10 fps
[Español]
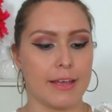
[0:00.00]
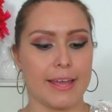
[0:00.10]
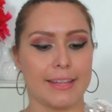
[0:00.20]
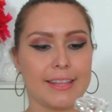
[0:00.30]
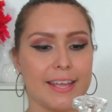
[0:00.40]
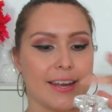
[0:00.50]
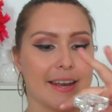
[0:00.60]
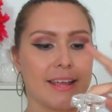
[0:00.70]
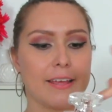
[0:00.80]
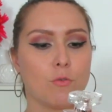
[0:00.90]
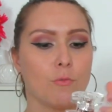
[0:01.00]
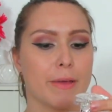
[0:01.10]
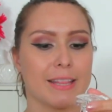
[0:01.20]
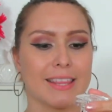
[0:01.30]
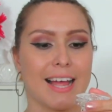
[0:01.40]
Eh, tiene un
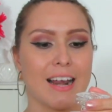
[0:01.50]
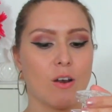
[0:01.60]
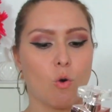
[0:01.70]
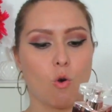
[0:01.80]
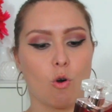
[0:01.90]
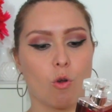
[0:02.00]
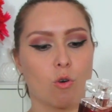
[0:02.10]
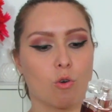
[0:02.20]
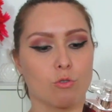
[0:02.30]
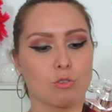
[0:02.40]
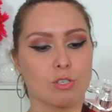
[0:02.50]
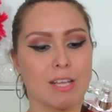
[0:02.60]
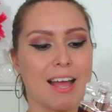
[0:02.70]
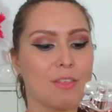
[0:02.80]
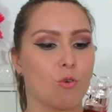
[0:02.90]
metal oro
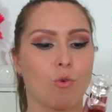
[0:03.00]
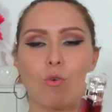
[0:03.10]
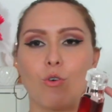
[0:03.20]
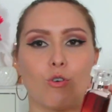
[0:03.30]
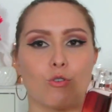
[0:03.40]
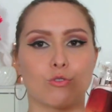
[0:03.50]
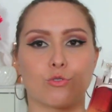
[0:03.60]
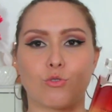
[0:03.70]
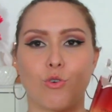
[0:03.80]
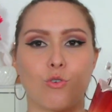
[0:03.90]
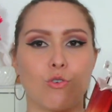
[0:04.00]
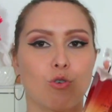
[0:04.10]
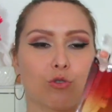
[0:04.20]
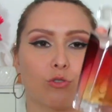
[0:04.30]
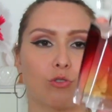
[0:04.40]
rosado, los
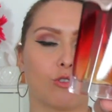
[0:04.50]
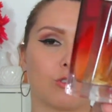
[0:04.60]
tonos